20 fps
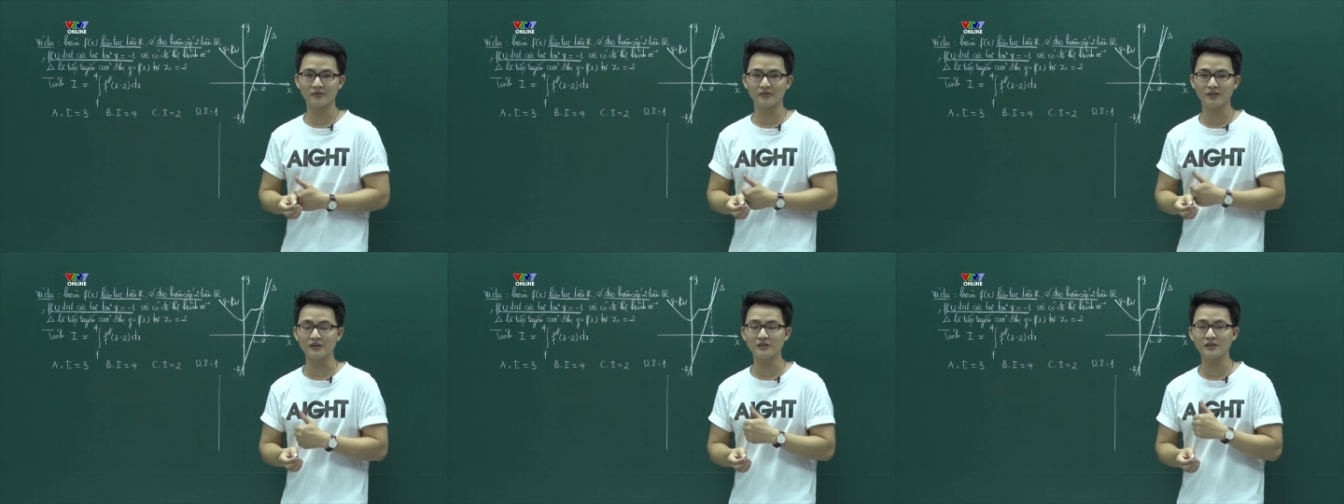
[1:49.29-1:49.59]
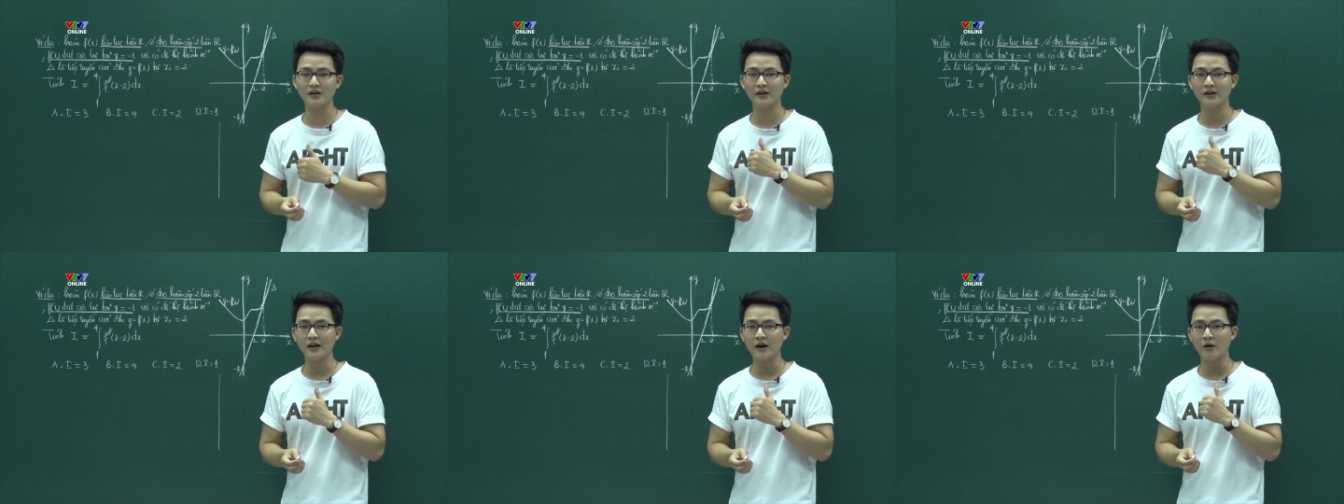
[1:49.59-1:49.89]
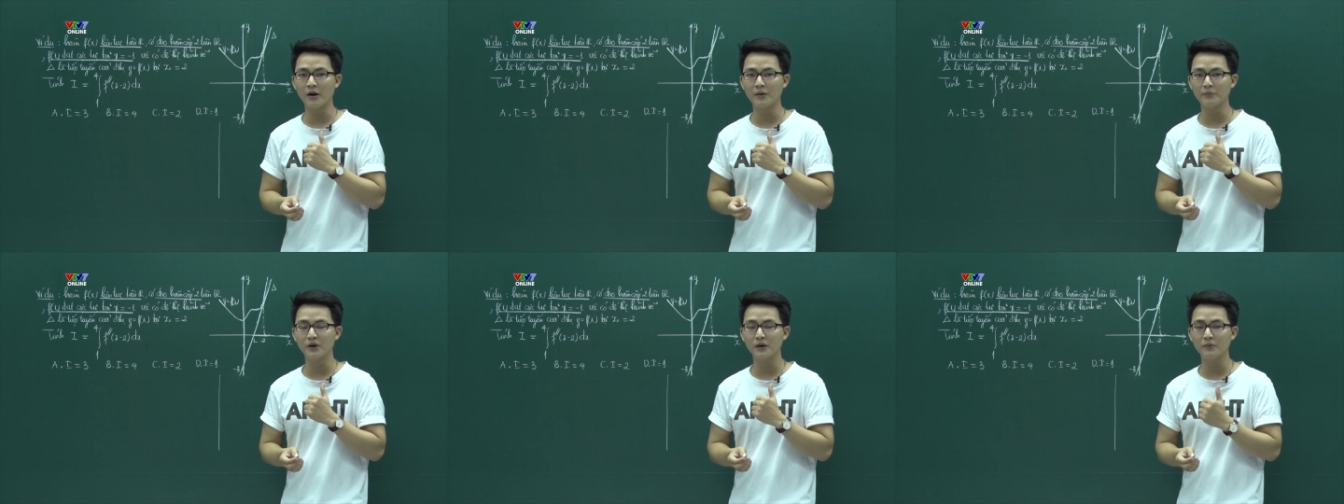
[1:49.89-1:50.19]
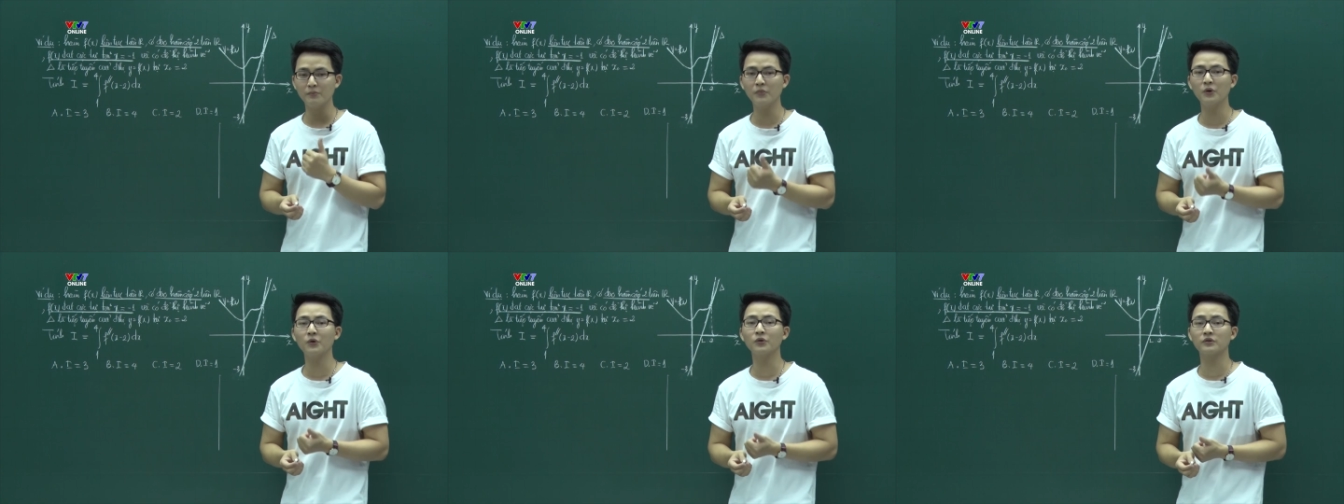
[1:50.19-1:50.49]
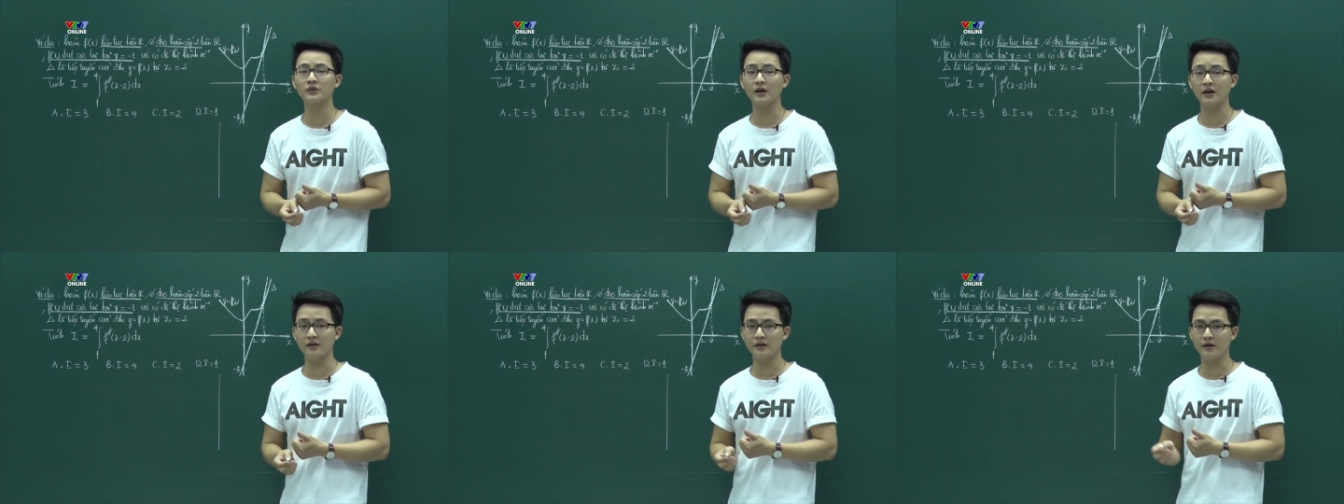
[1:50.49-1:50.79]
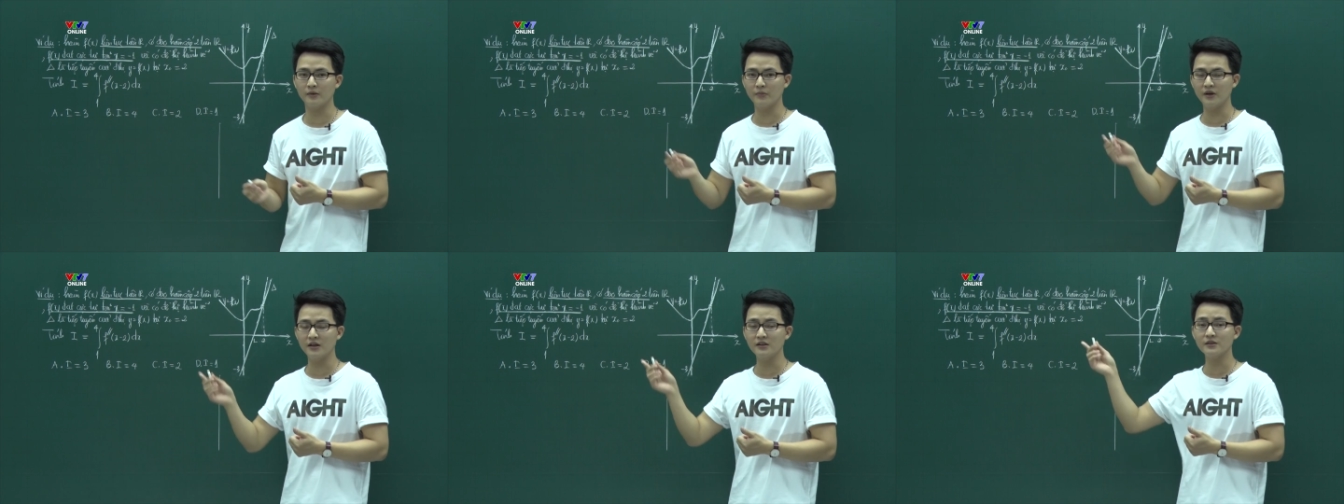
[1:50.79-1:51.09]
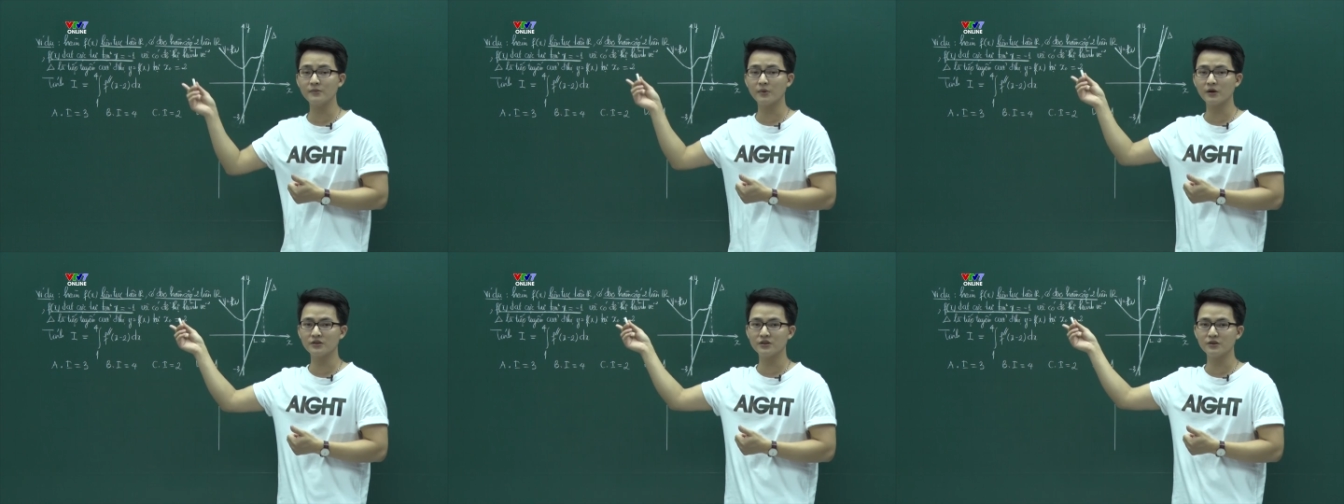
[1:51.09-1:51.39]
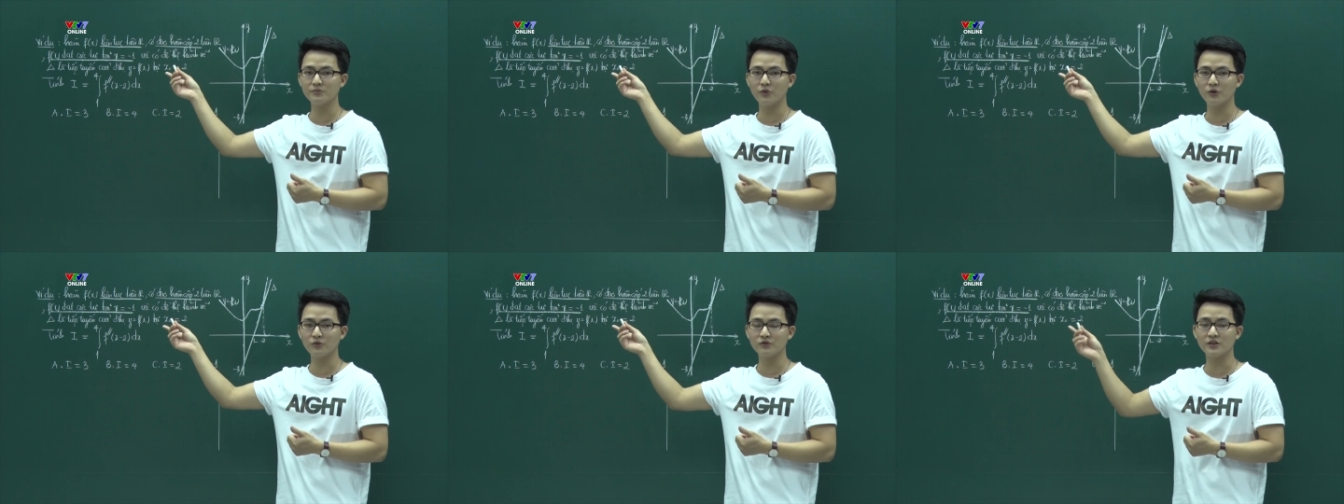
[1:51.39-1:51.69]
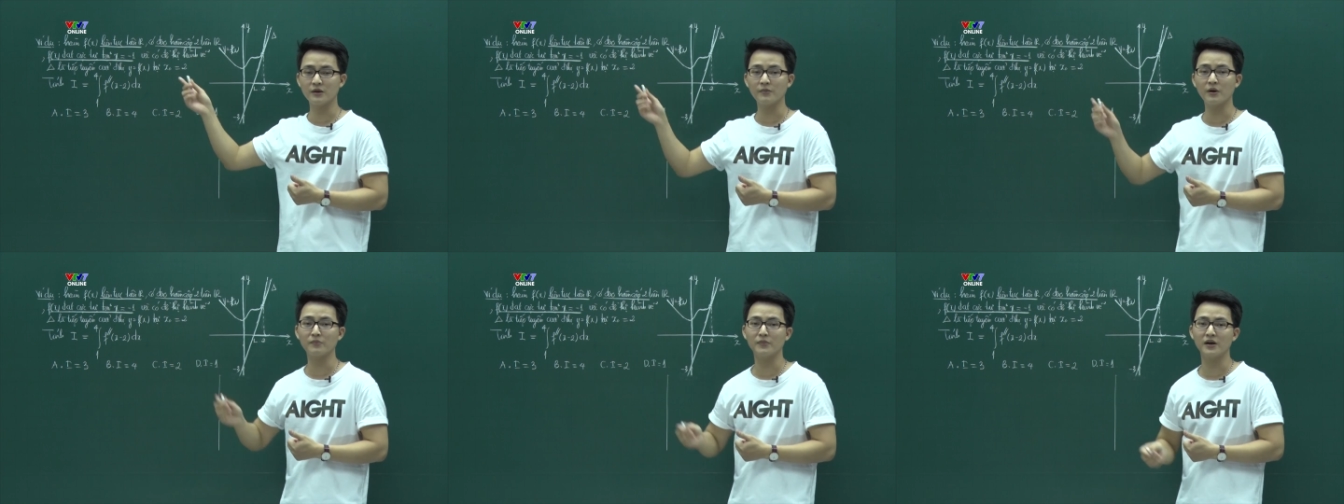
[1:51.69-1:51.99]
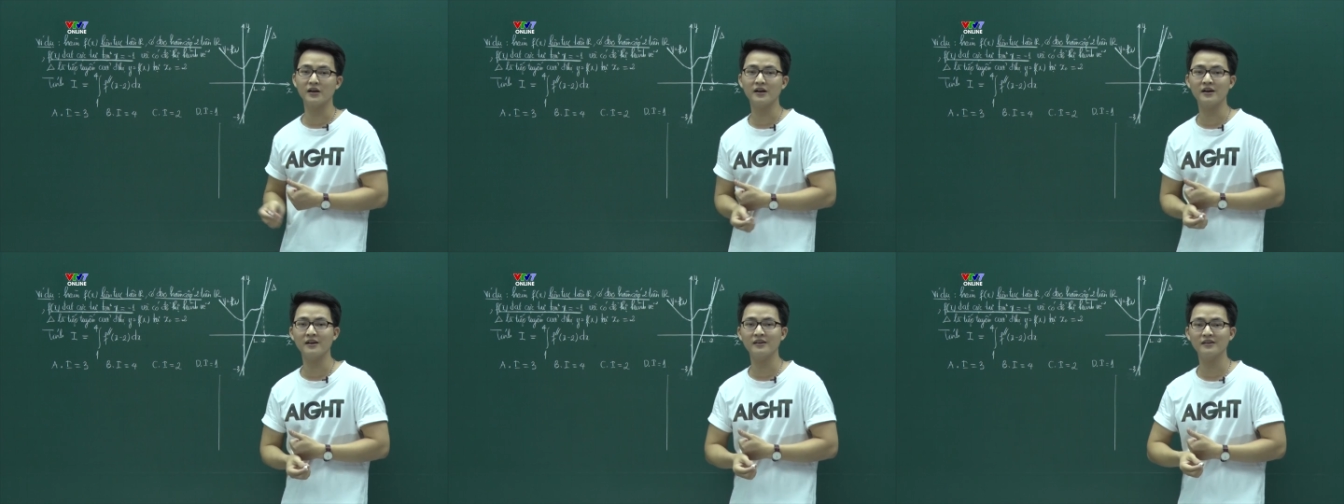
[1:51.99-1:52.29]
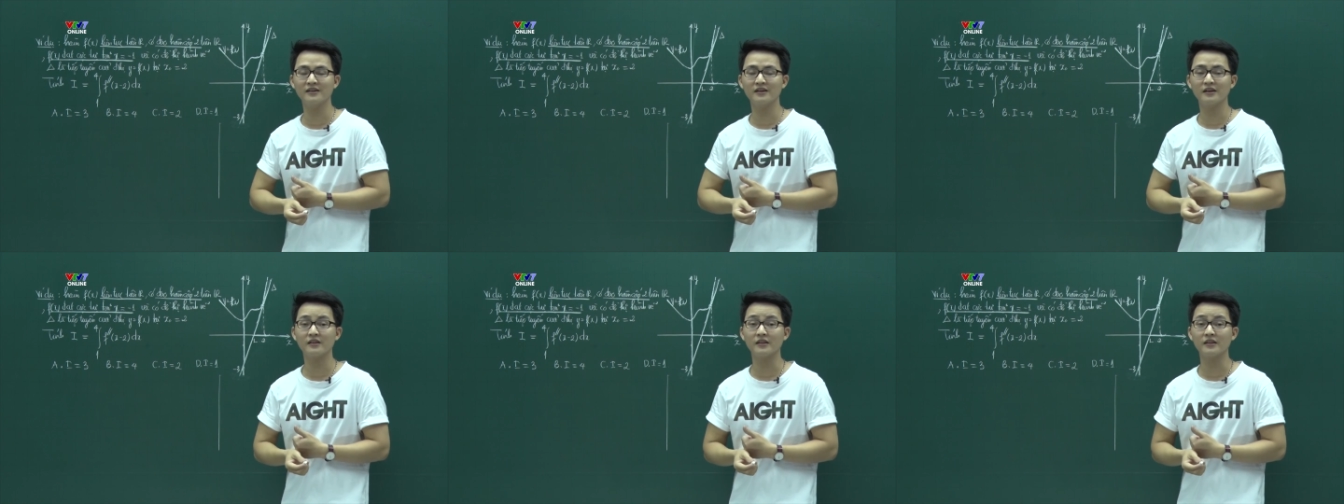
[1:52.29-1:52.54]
Đó chính là đạo hàm cấp 1 tại điểm x bằng trừ 1 sẽ bằng mấy đây?